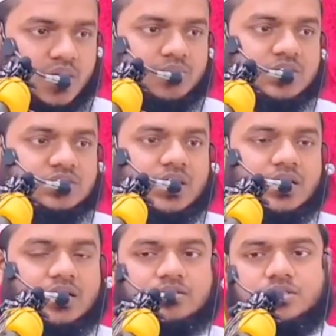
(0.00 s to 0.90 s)
আমরা যে
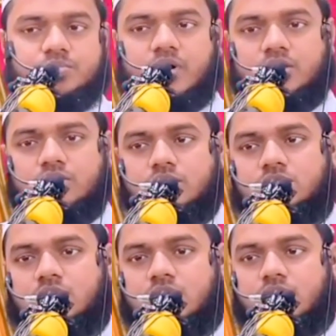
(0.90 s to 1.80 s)
আয়াতটি পাঠ
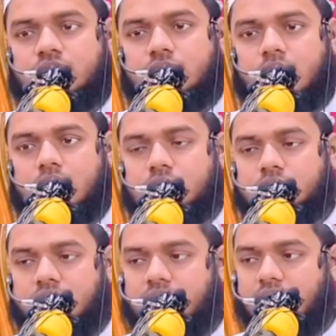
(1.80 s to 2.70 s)
করেছি আল্লাহ সুবহান
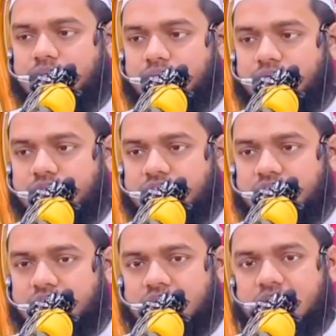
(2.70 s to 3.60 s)
তালা আয়াতে
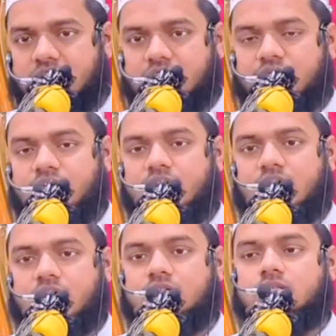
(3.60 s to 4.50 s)
বলেছেন ইন্নাদ্দিন
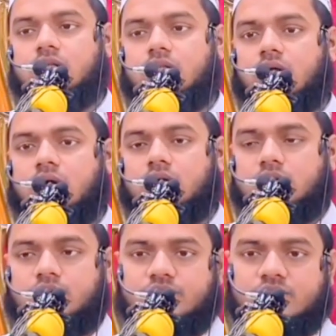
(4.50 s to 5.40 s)

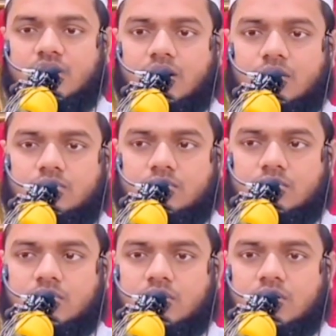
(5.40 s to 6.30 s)
আইন্দাল্লাহিল ইসলাম
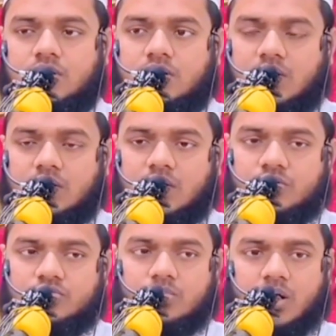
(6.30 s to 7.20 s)
আল্লাহ
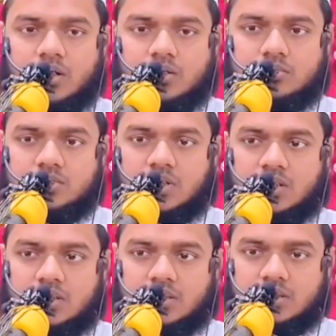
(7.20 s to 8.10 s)
সুবহান
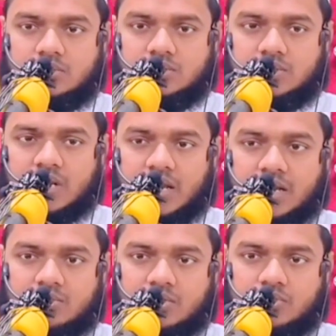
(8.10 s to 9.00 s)
তালার নিকটে
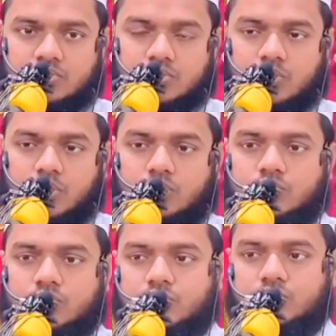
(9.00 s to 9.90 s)
একমাত্র
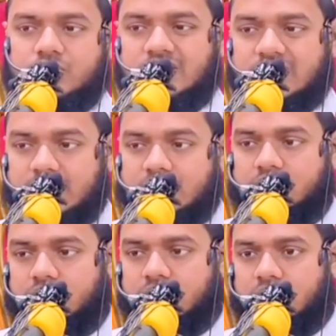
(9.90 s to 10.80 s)
মনোনীত দিন
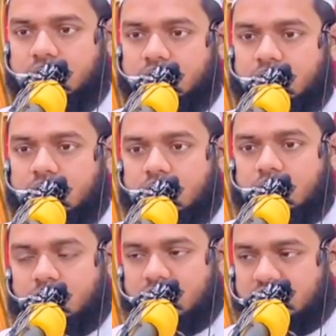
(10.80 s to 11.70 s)

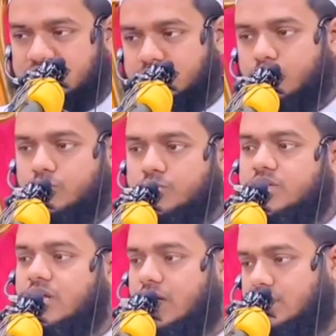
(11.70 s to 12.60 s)
বা জীবন
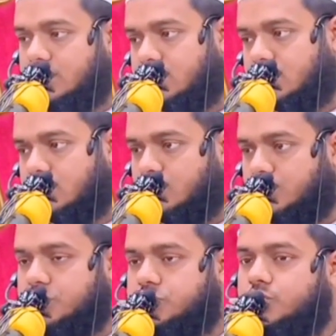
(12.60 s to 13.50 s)
বিধান
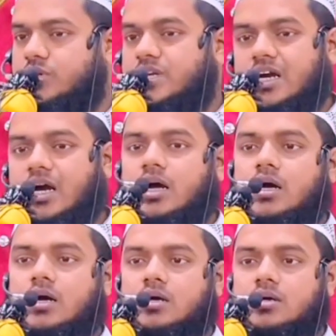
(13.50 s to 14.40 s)
বা শরিয়াহ
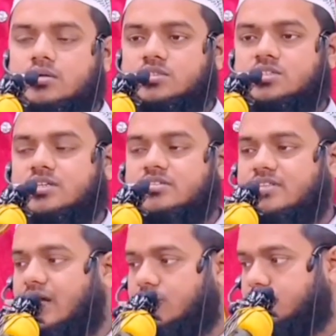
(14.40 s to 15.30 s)
হচ্ছে
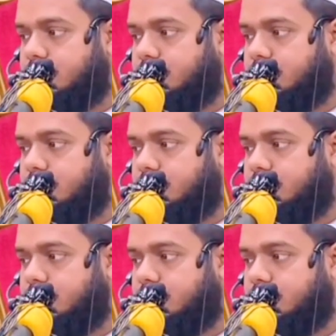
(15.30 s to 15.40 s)
ইসলাম